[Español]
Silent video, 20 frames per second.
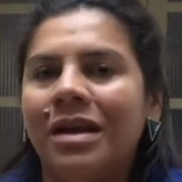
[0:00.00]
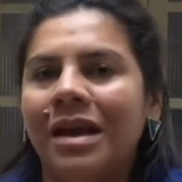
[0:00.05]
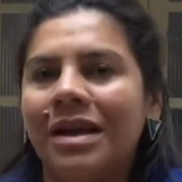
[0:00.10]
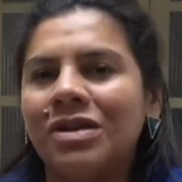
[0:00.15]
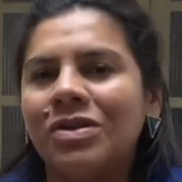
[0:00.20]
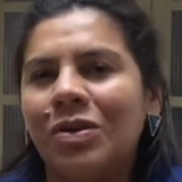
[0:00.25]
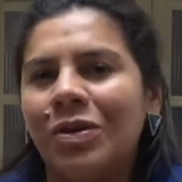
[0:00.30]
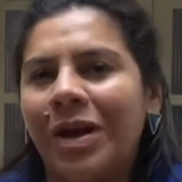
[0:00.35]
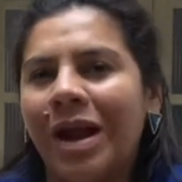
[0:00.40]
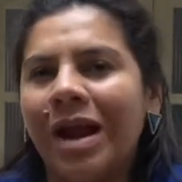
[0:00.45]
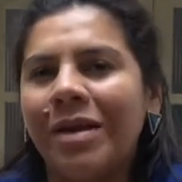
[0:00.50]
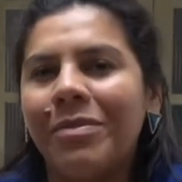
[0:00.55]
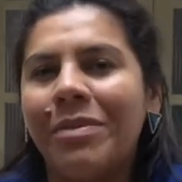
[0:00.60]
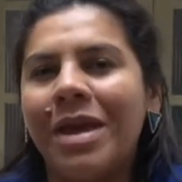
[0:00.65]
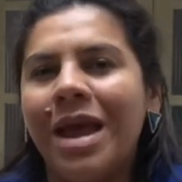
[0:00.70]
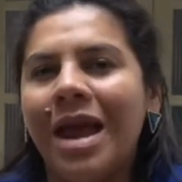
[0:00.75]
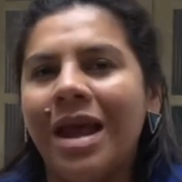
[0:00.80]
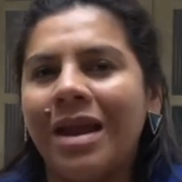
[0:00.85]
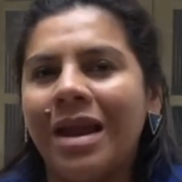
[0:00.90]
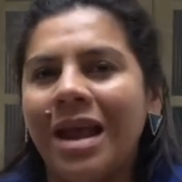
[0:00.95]
escolar,
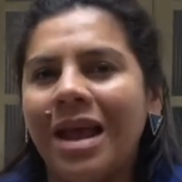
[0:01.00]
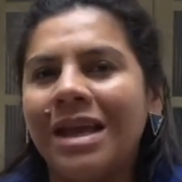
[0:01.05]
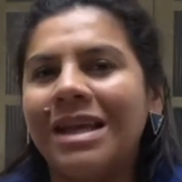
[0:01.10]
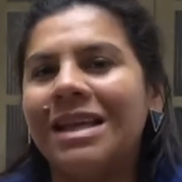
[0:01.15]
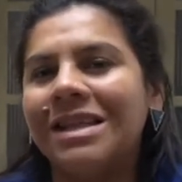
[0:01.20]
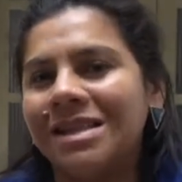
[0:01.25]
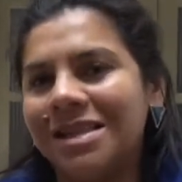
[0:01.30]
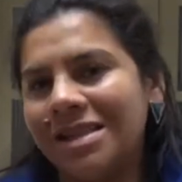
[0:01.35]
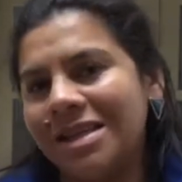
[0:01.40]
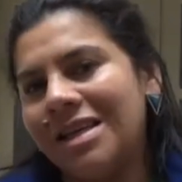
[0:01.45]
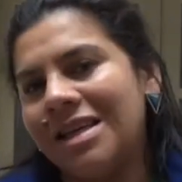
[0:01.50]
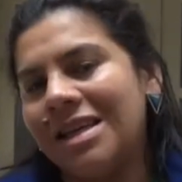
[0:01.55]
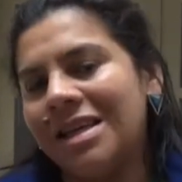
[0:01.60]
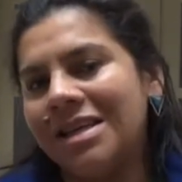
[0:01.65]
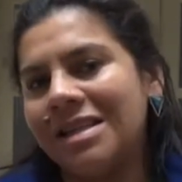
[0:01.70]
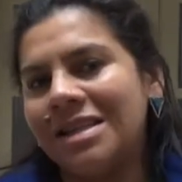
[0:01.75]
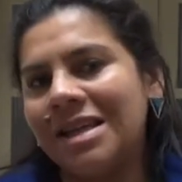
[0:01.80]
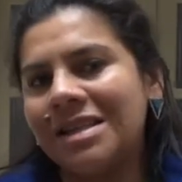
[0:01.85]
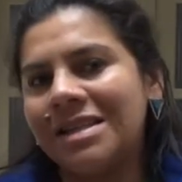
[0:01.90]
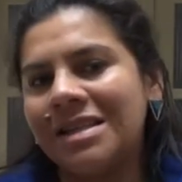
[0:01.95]
viene y, se